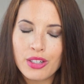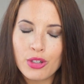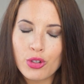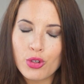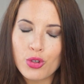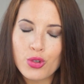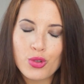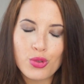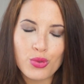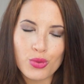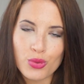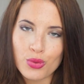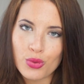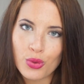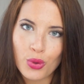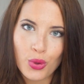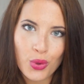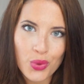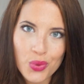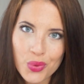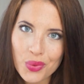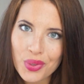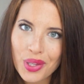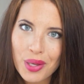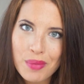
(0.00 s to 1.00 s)
je ne
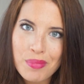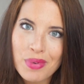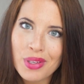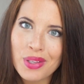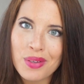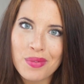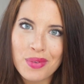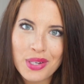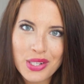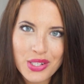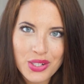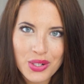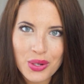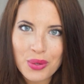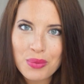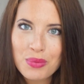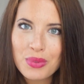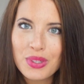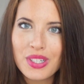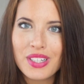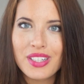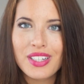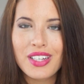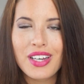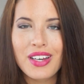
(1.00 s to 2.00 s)
retournerai pas dans ma chambre.